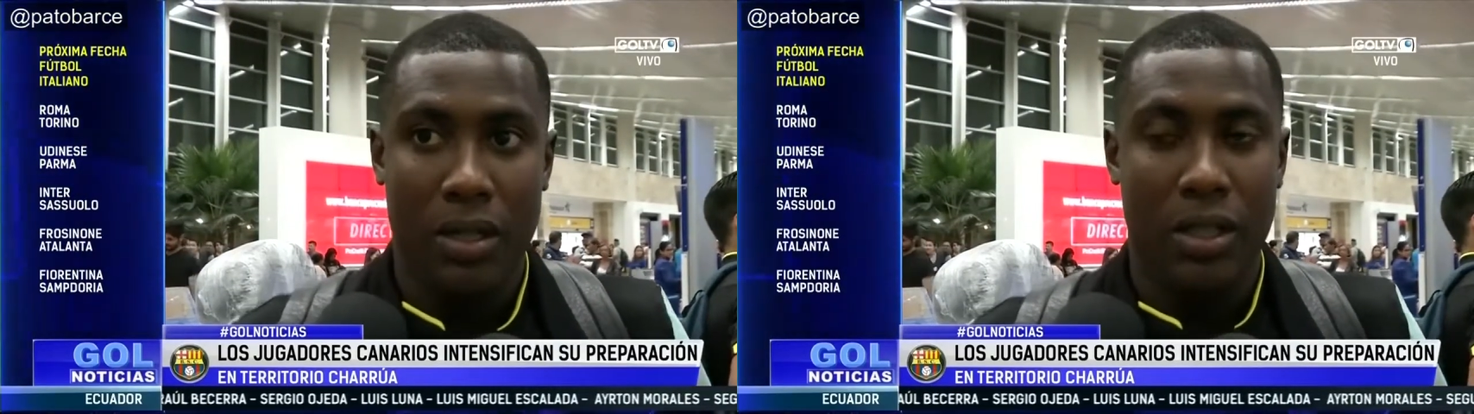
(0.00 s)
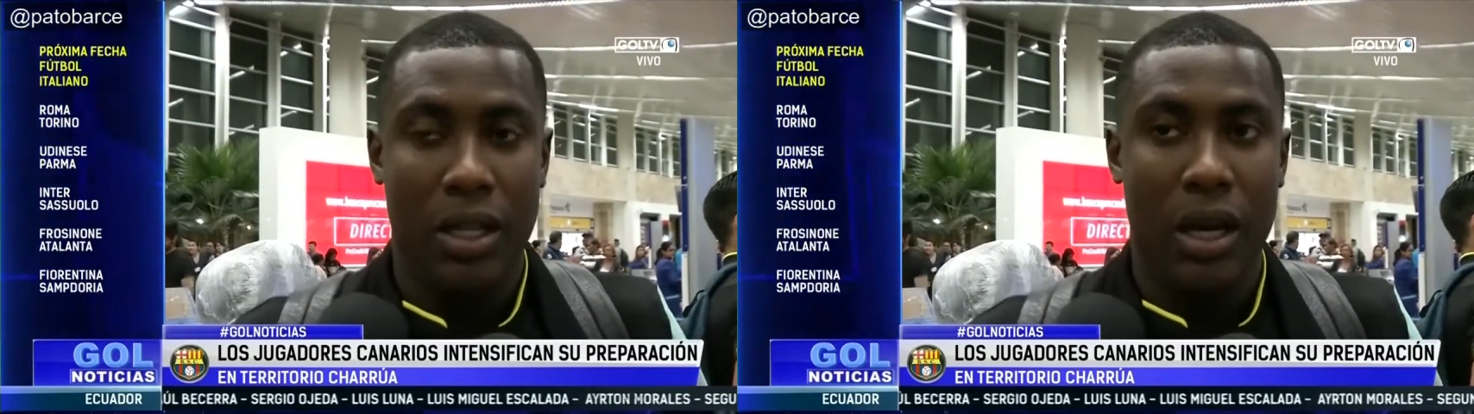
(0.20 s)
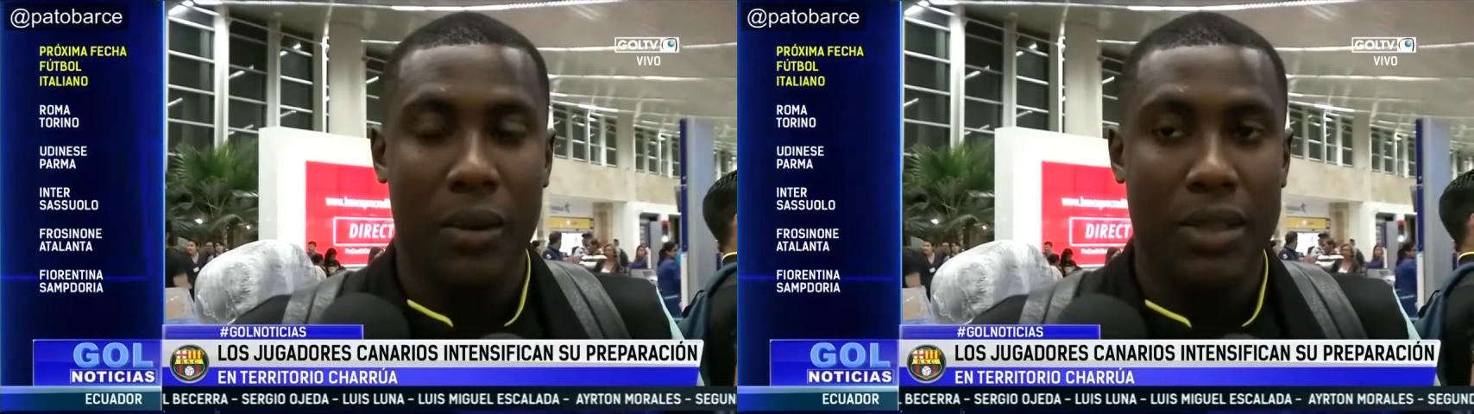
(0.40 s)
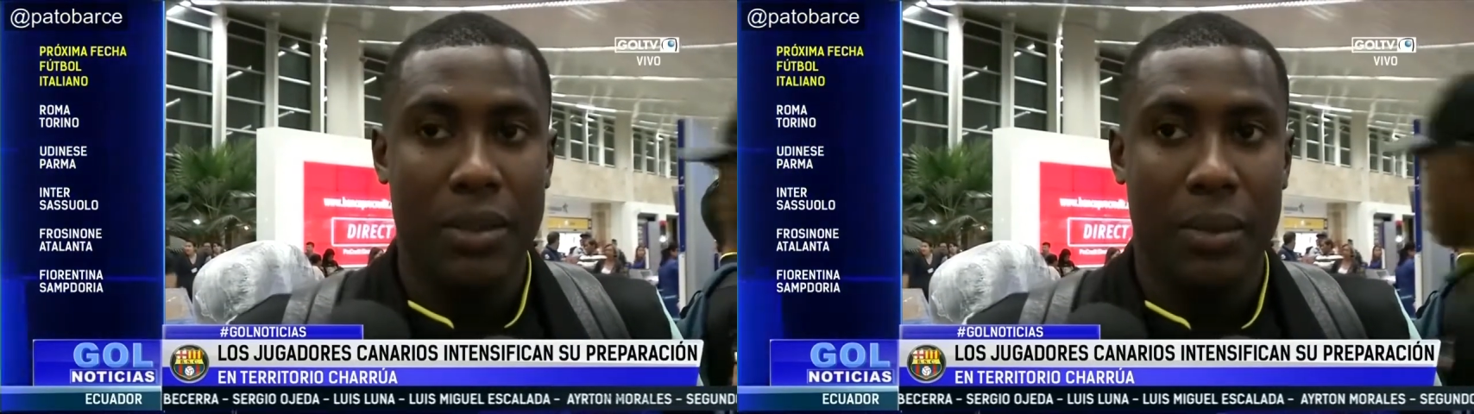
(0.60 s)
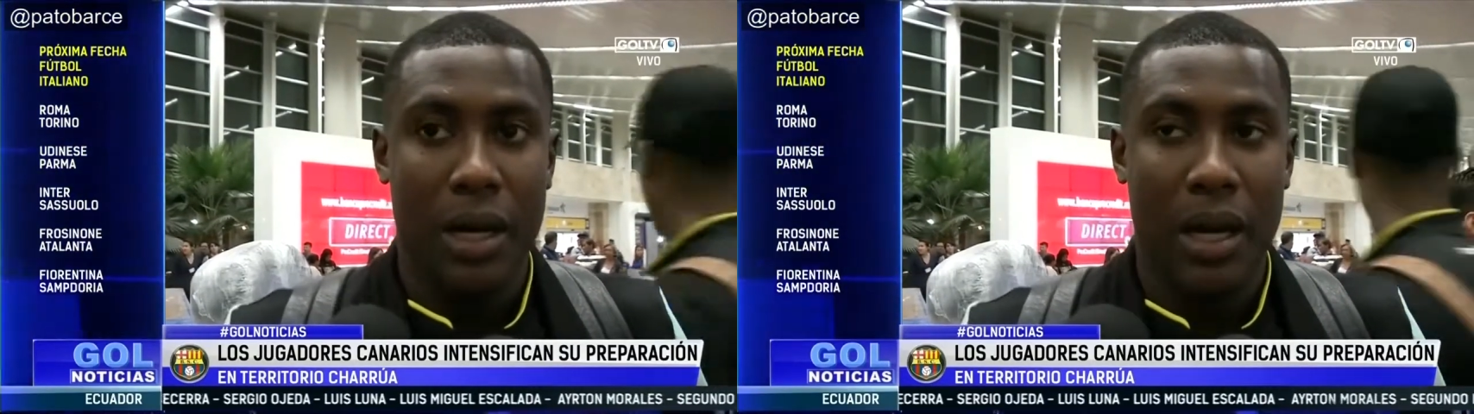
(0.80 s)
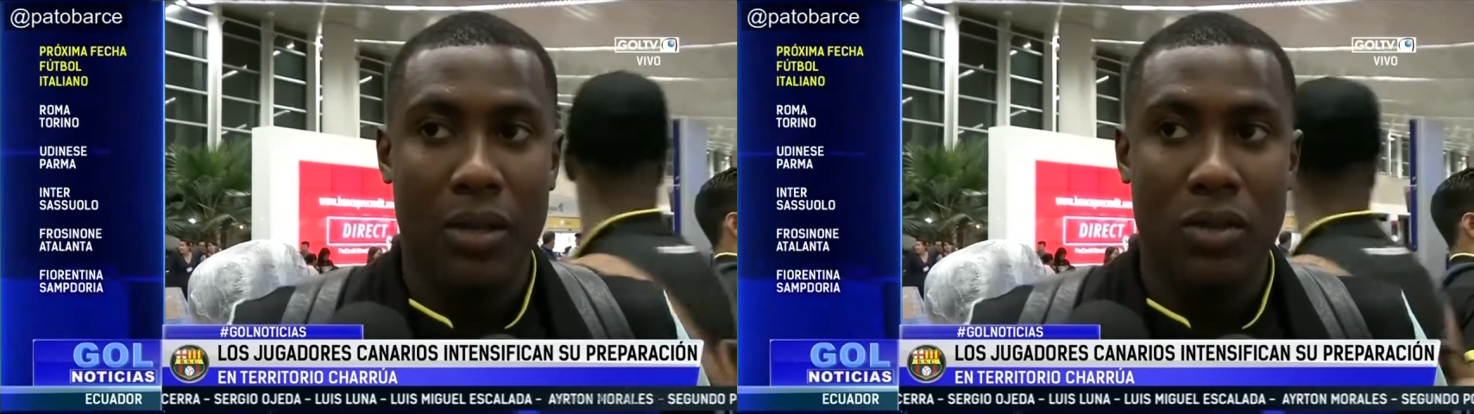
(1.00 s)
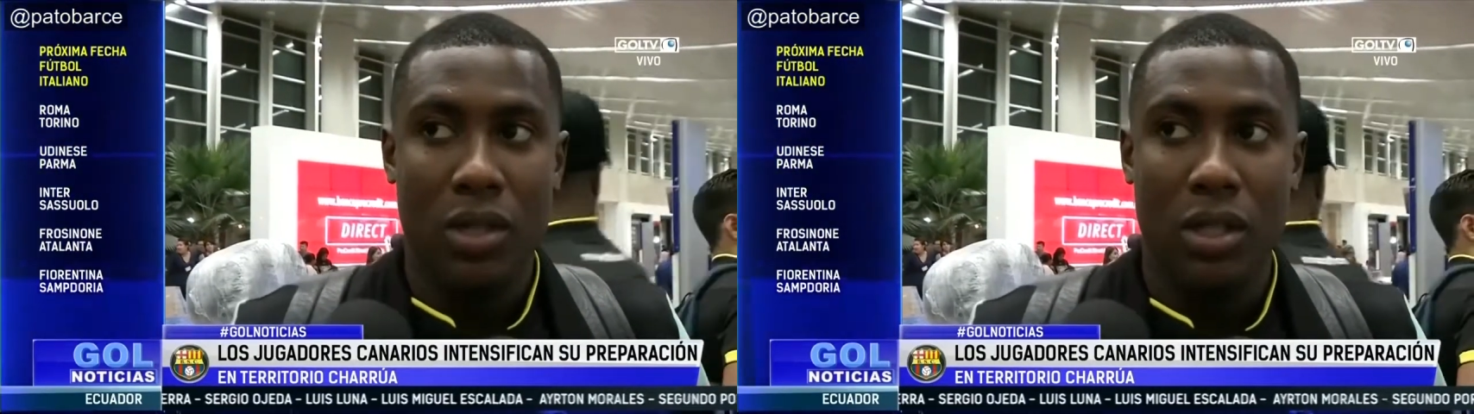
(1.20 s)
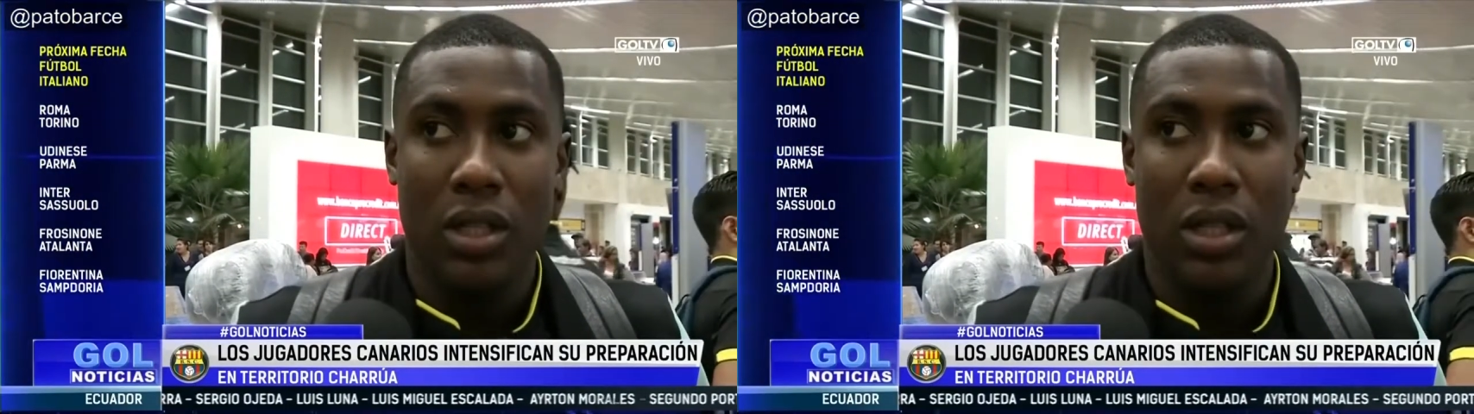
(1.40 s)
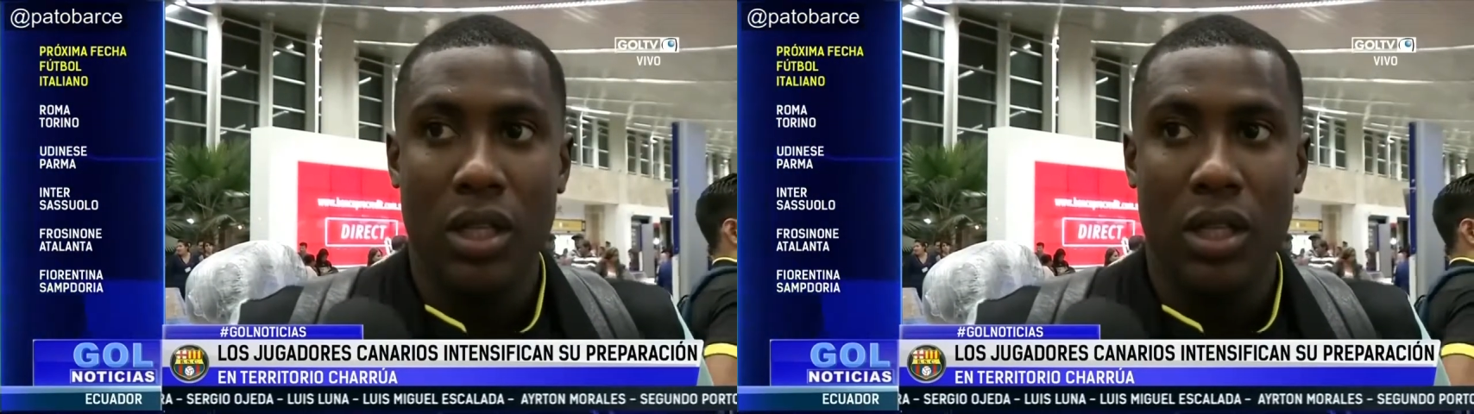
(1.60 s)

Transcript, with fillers: tener la base para el año y